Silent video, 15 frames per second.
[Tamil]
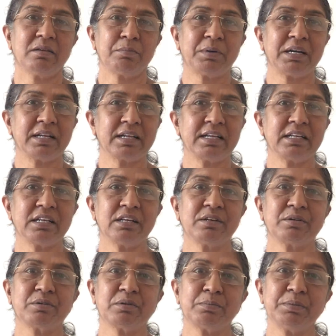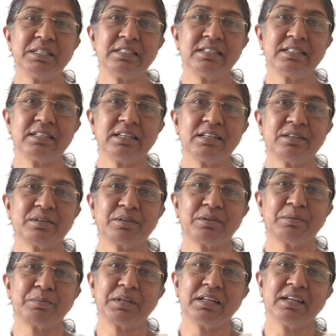பழகிட்டே இருக்கிறோம் பேசிகிட்டே
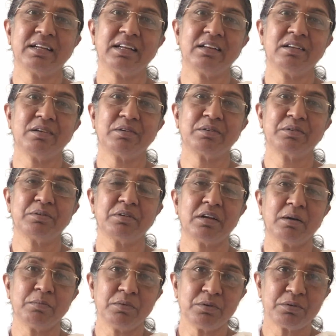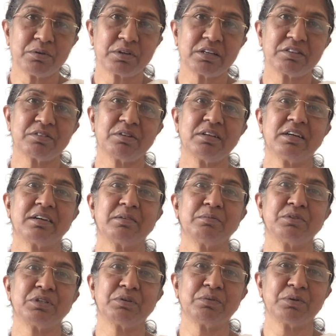இருக்கிறோம் அப்படின்னா என்ன ஆகும் நம்மளும் குறை சொல்ல
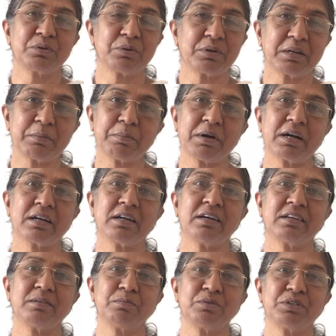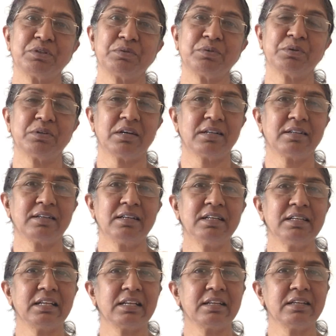ஆரம்பிச்சிடுவோம் குறை பார்க்க ஆரம்பிச்சிடுவோம்
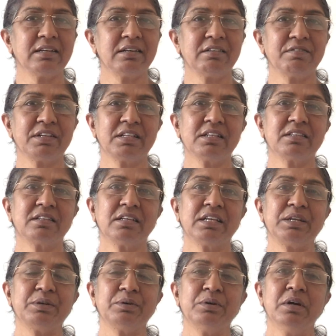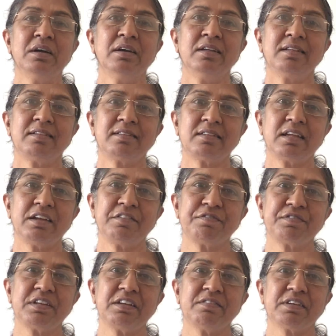அதனால் எல்லா விதத்துலேயும்
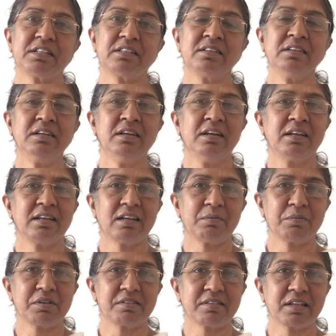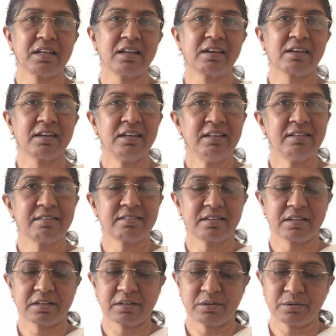சேஃப்டி வந்து நம்ம சேர்கிற
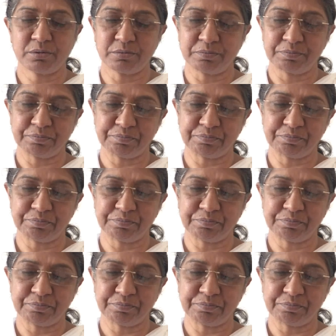சங்கம்